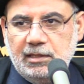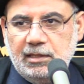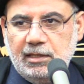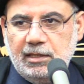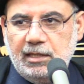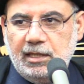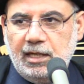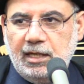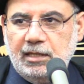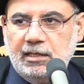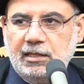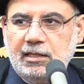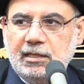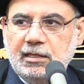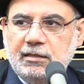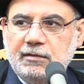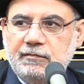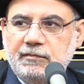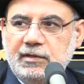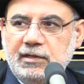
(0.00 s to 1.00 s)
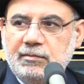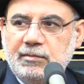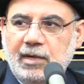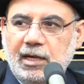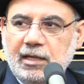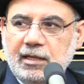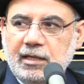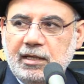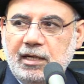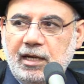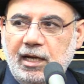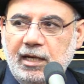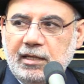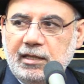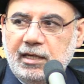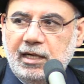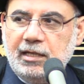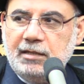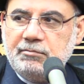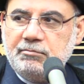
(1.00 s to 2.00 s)
الهين في بعض
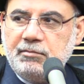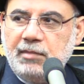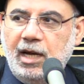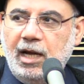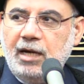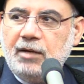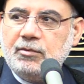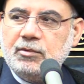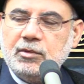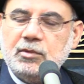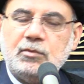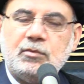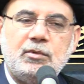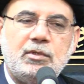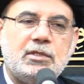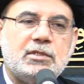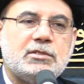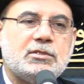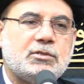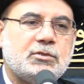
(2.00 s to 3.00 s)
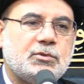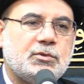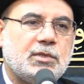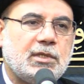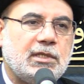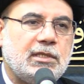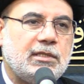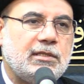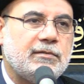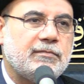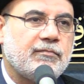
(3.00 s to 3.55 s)
الأحيان مع وضوح الصورة